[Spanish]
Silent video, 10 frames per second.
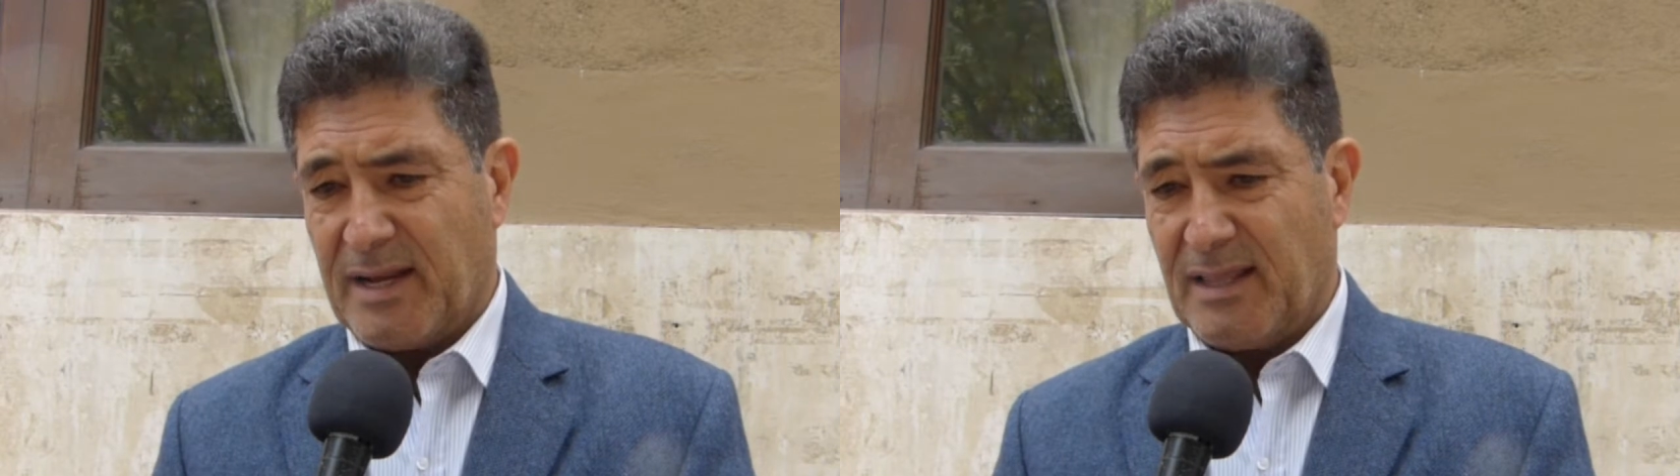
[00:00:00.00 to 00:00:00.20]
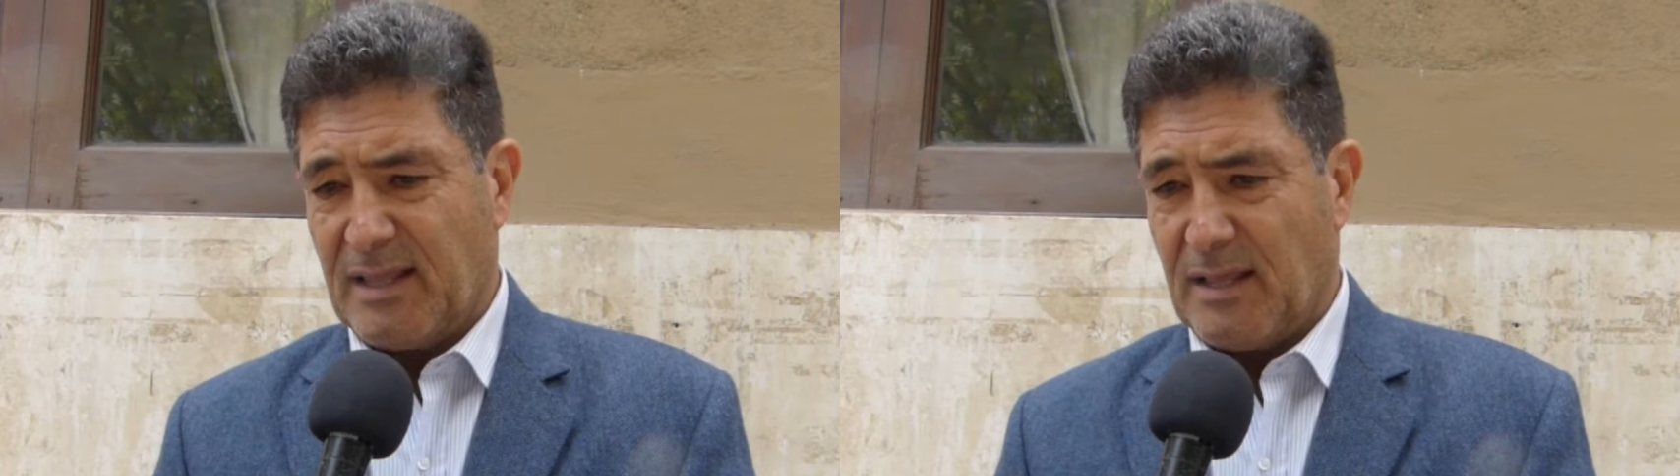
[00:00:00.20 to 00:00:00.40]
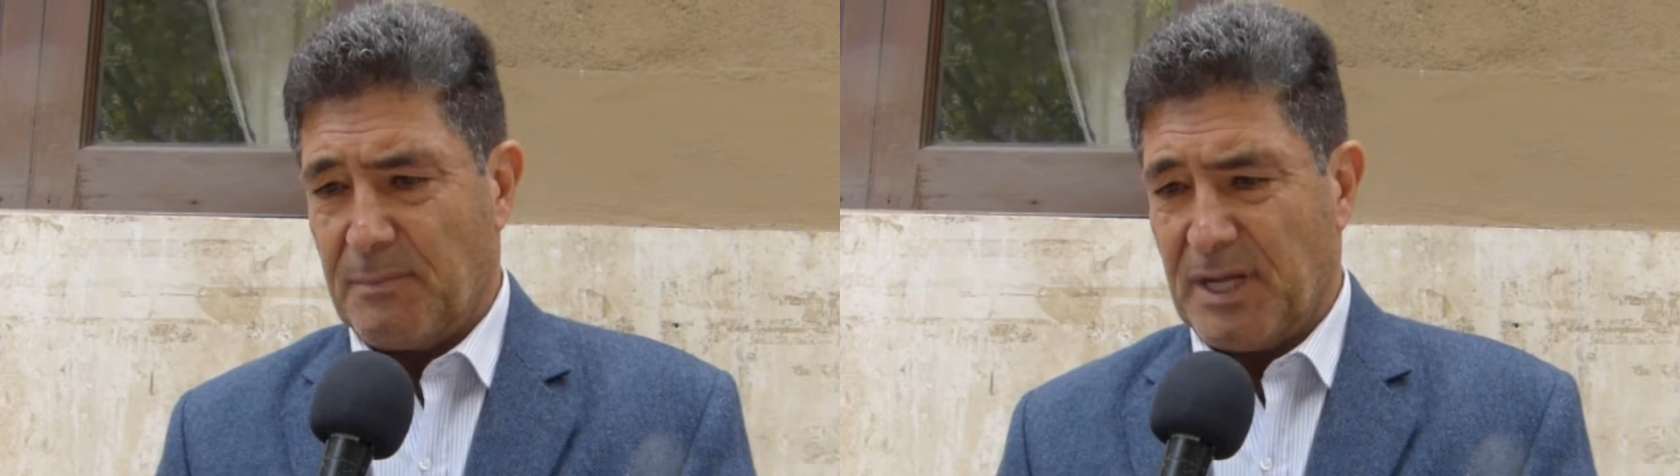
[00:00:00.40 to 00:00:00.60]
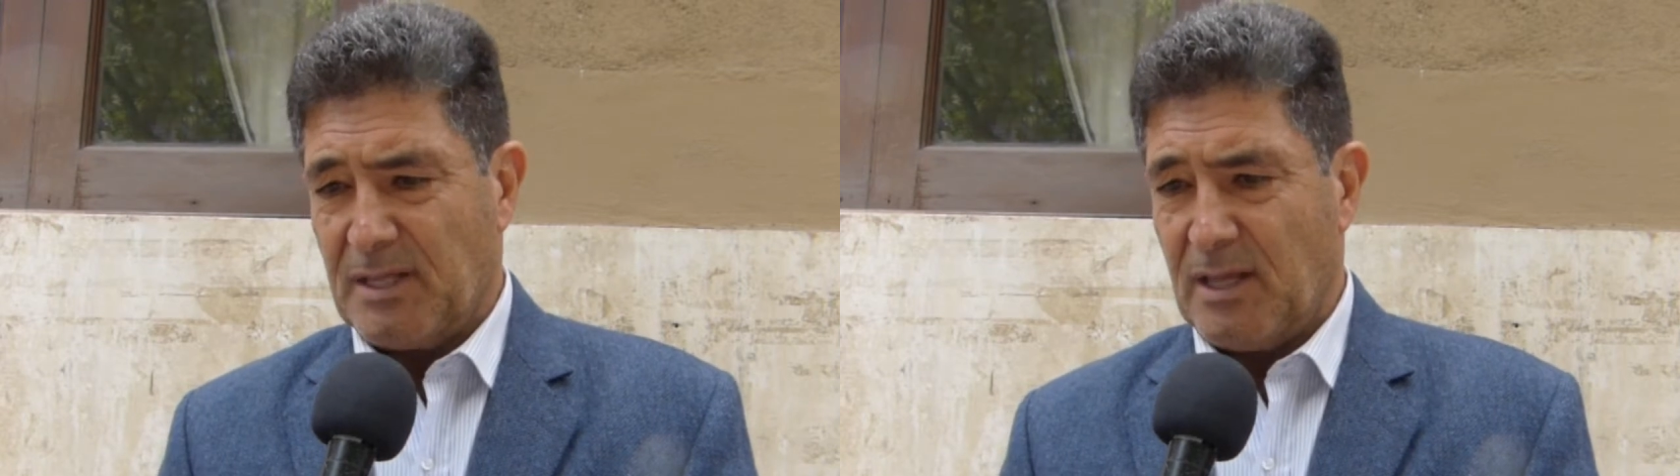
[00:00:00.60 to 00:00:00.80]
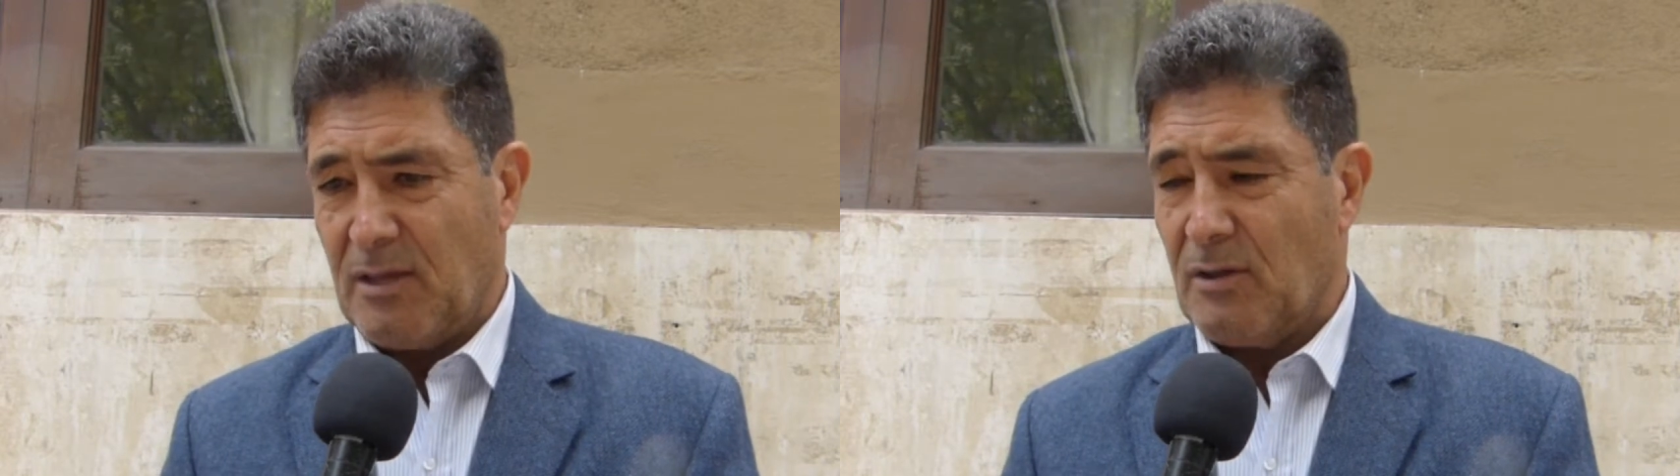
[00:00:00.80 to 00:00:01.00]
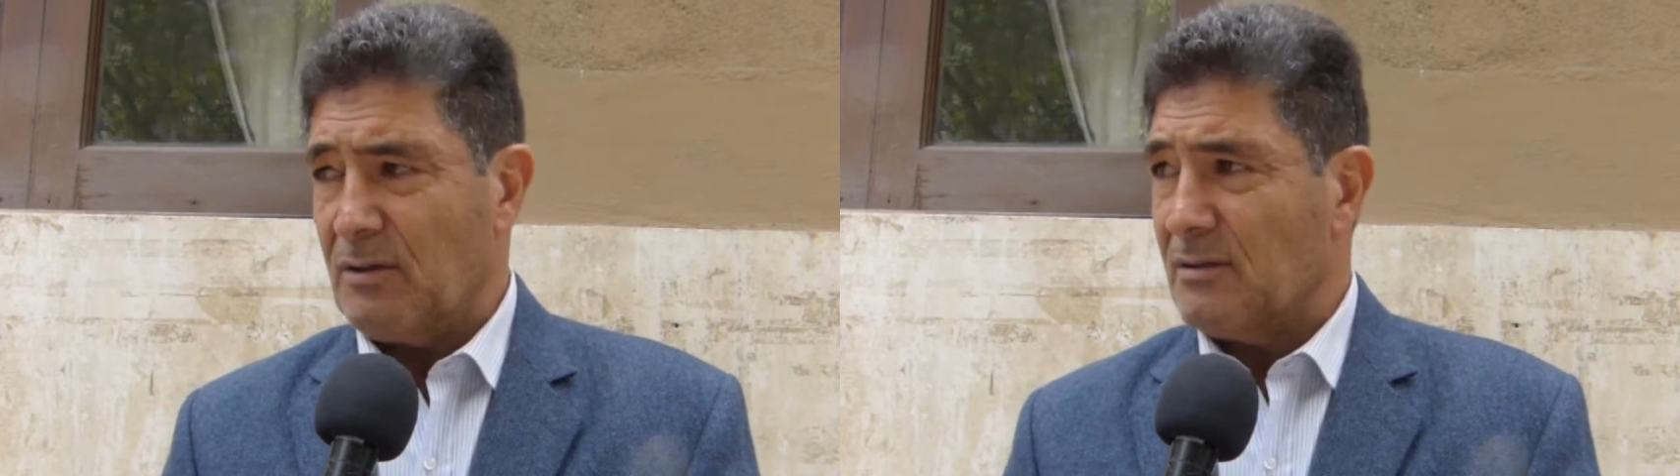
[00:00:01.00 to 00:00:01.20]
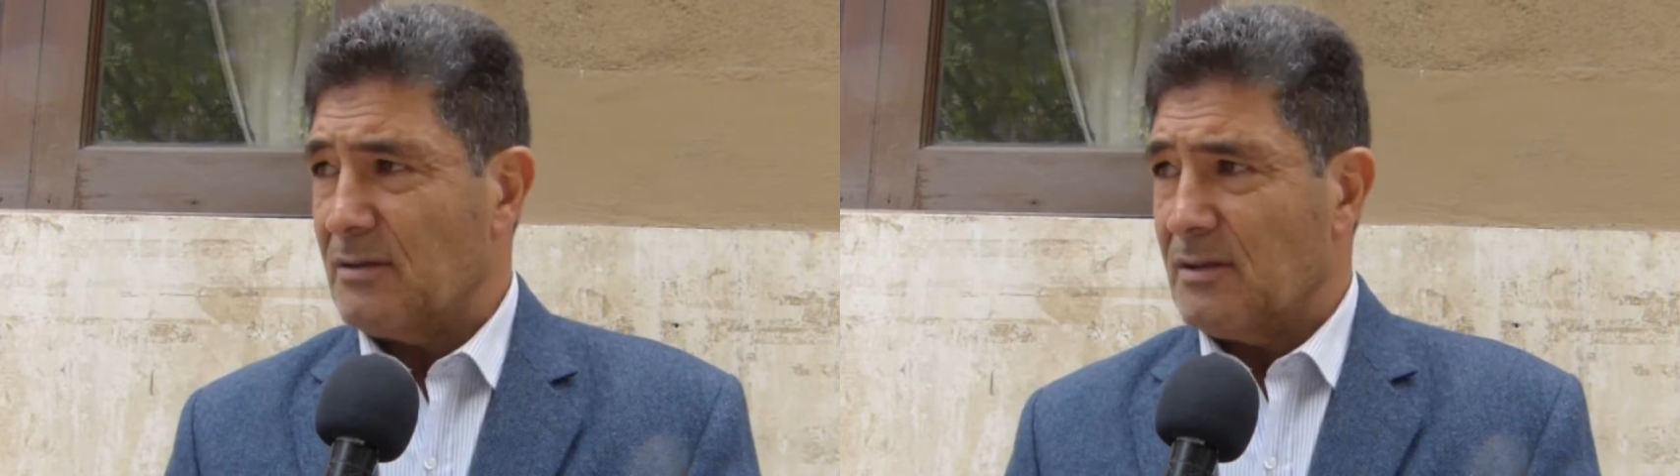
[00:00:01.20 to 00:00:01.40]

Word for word: gente de prestigio